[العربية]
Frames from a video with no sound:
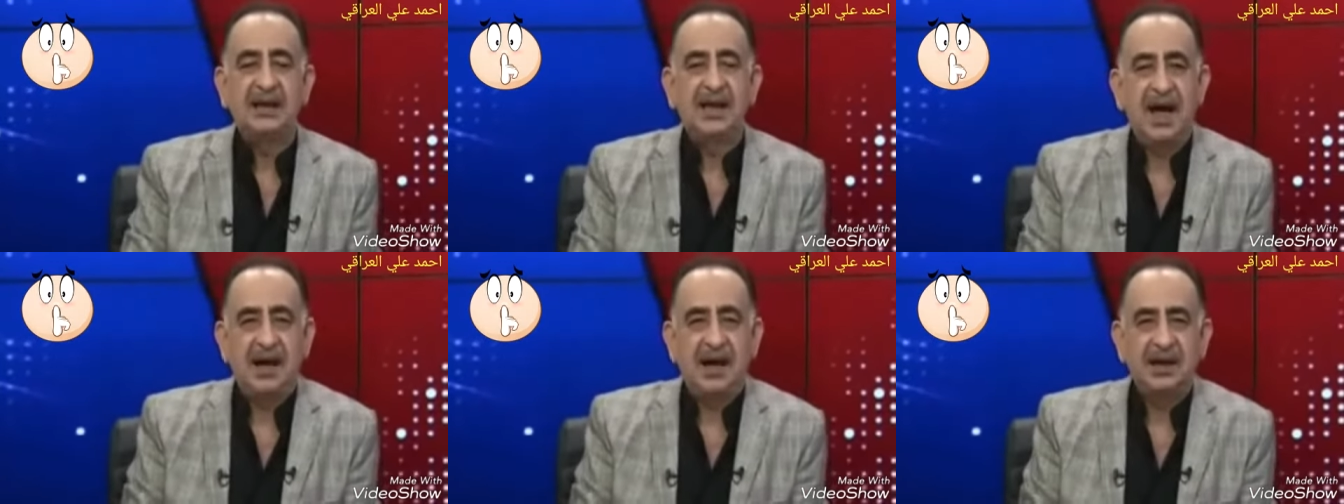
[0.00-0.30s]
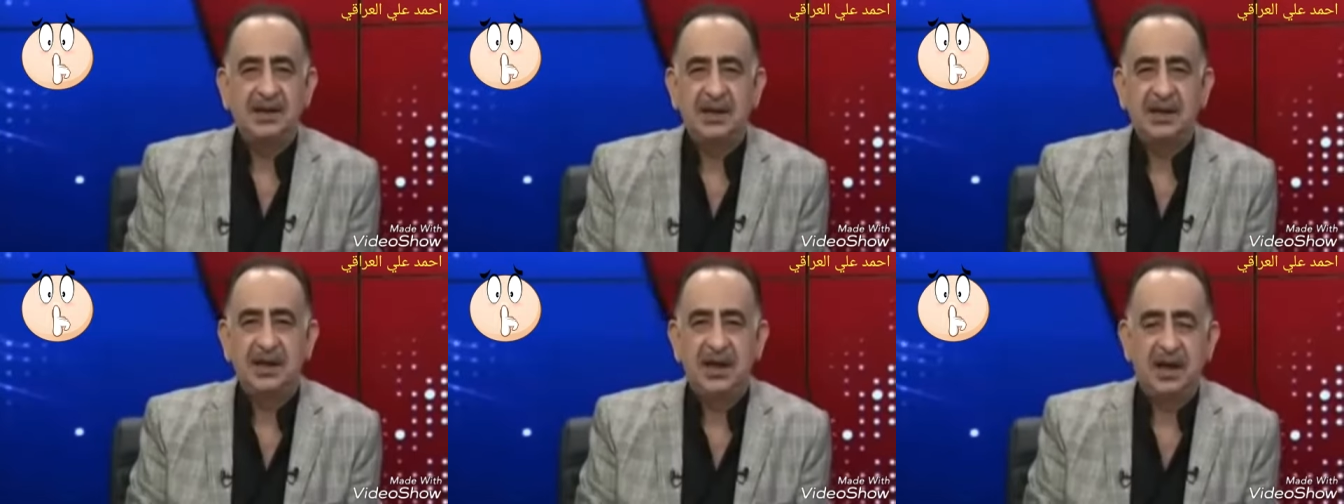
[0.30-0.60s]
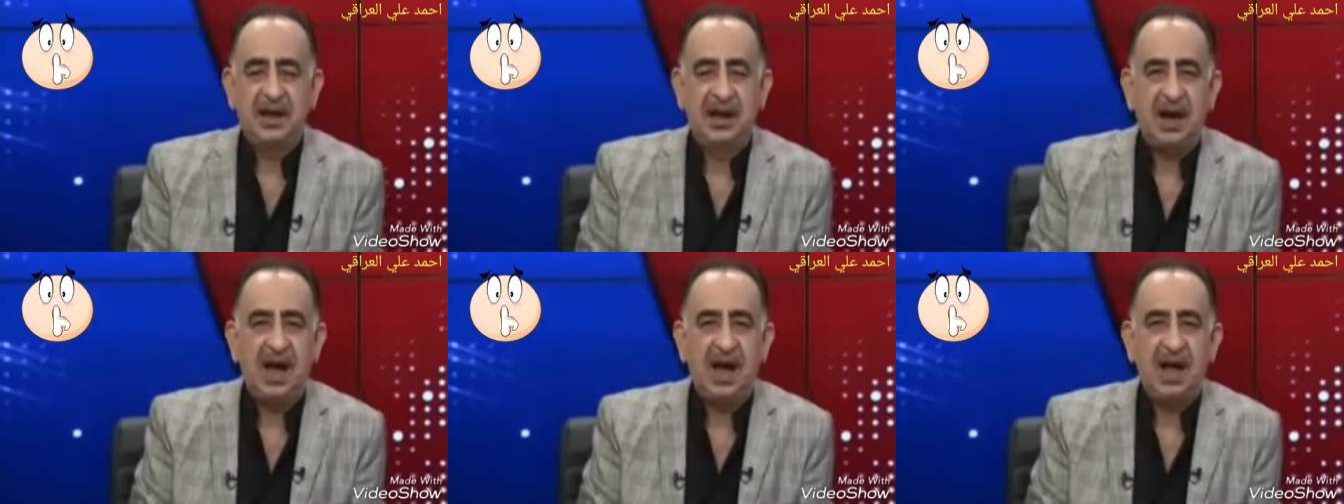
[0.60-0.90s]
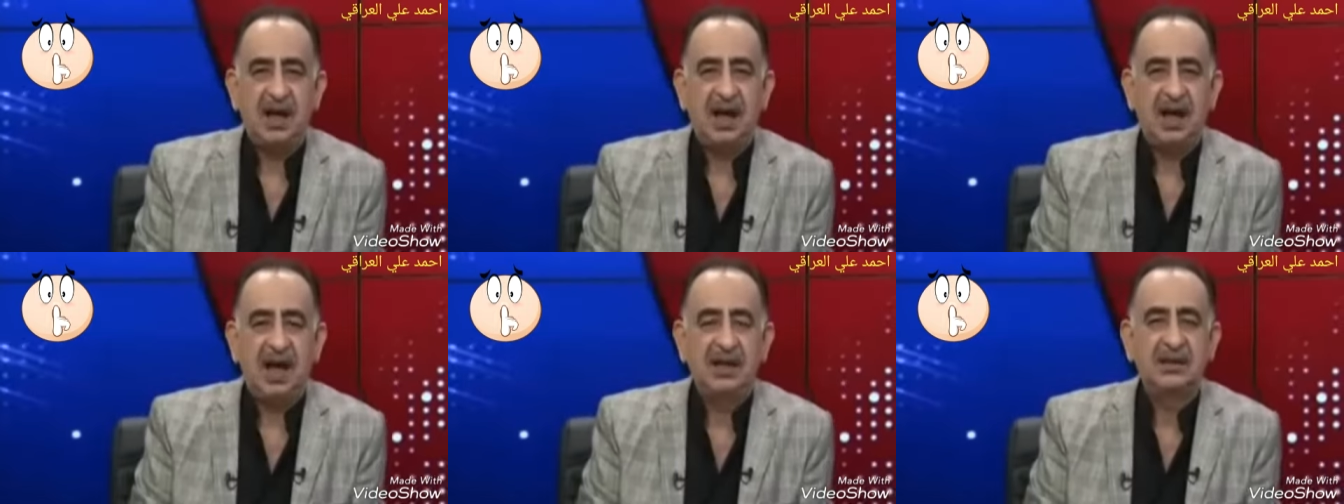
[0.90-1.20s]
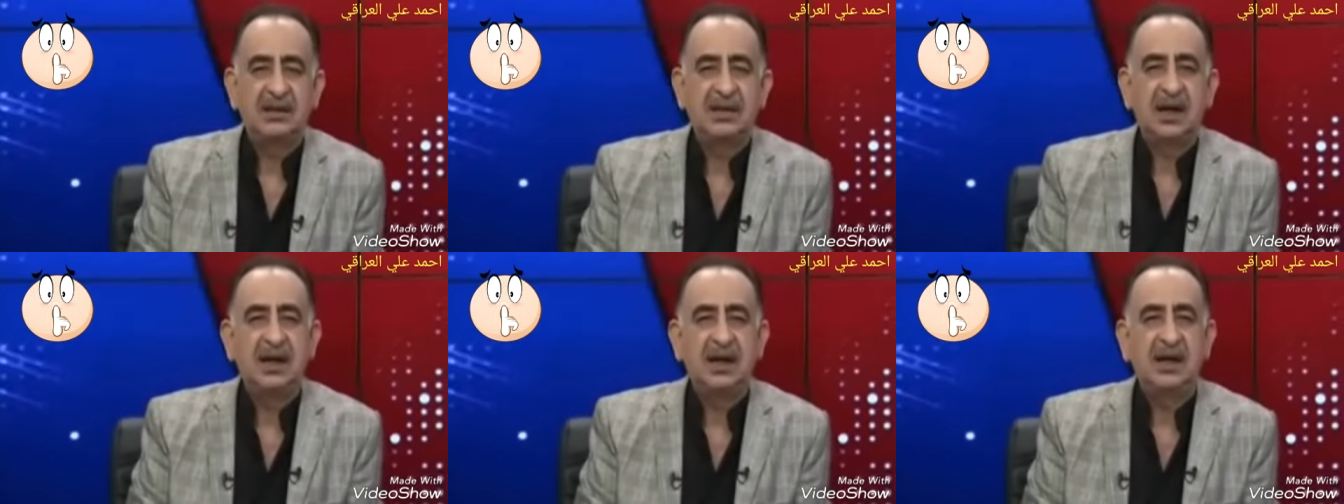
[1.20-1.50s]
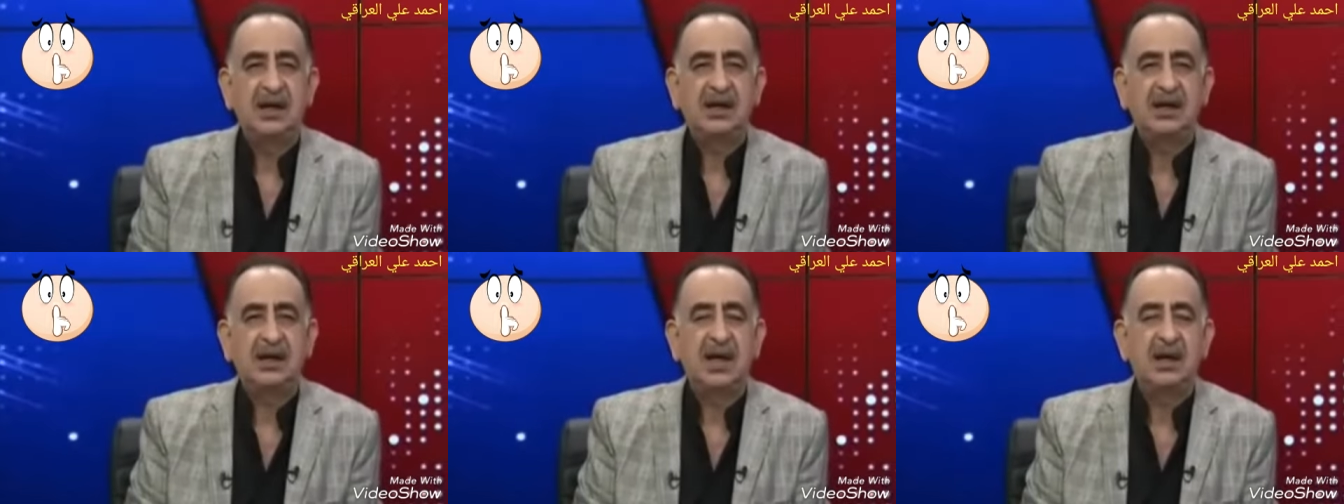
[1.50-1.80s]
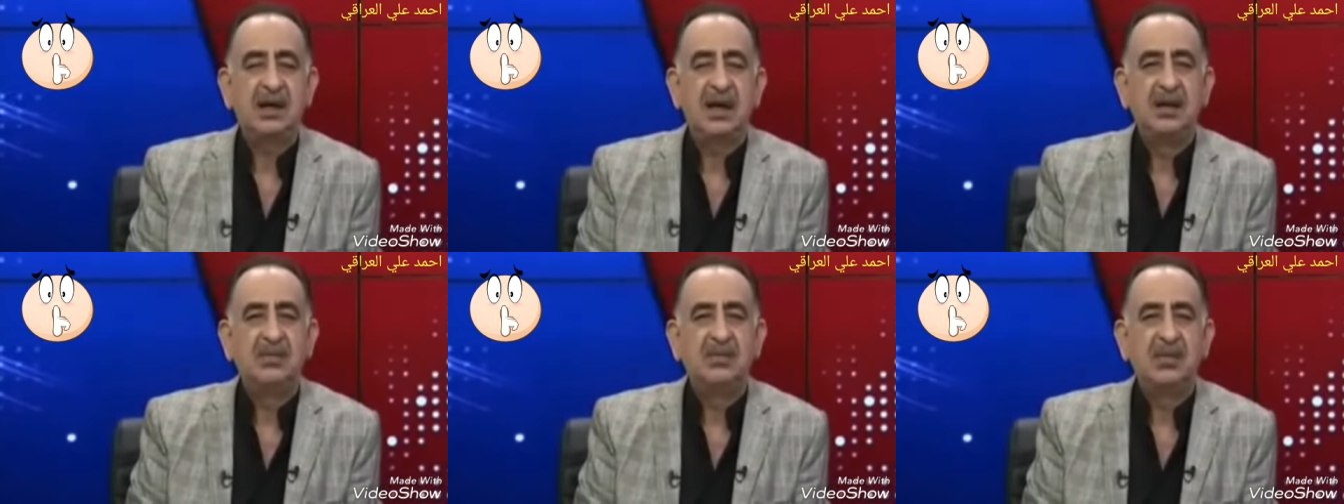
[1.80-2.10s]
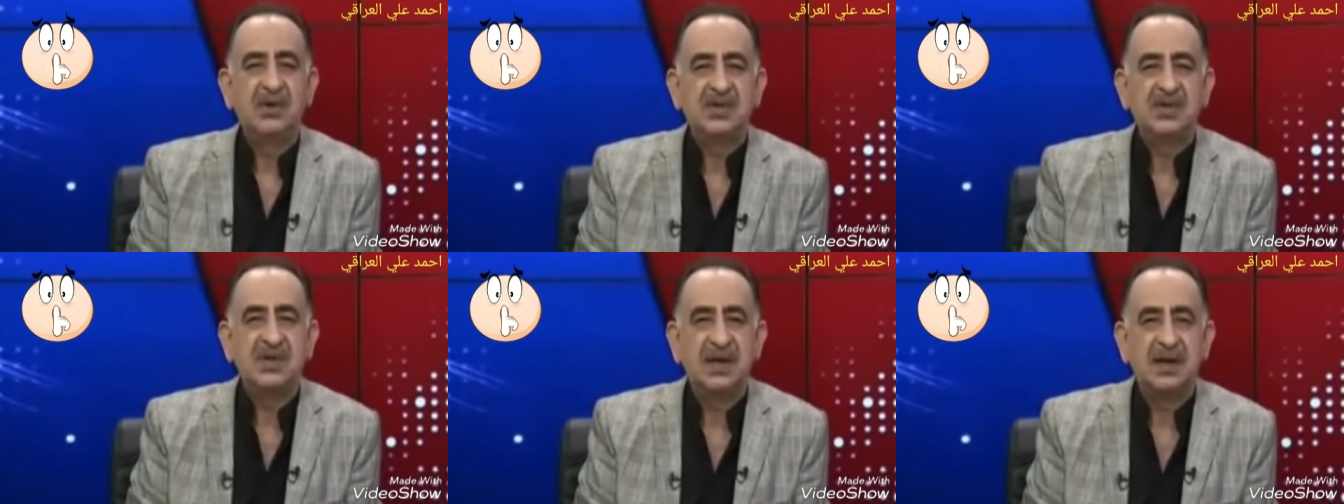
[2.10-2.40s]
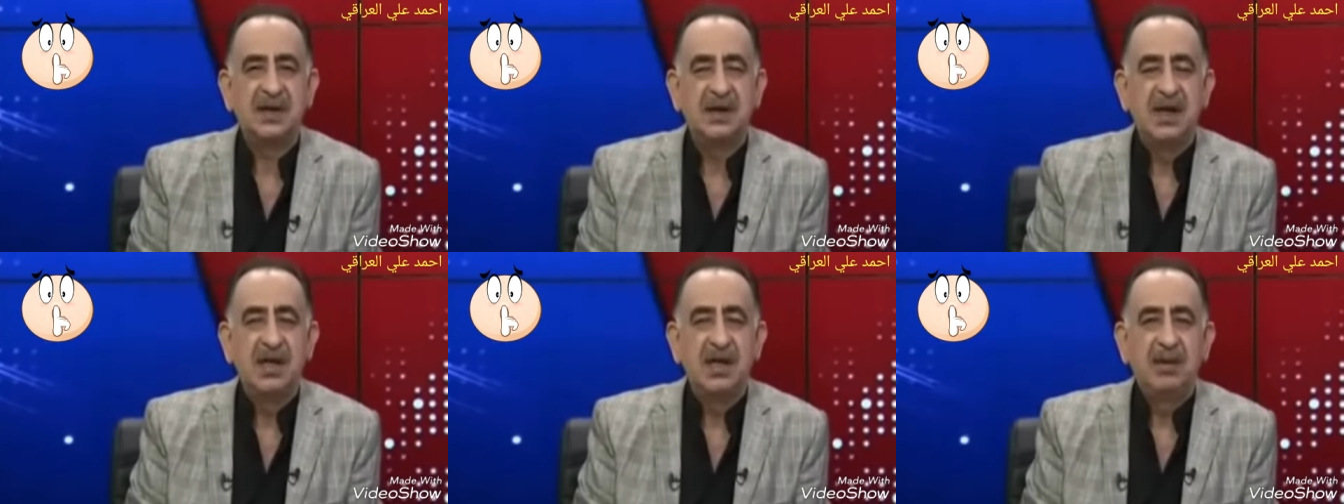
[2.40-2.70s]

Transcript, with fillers: داعش إلى العراق عن طريق الموصل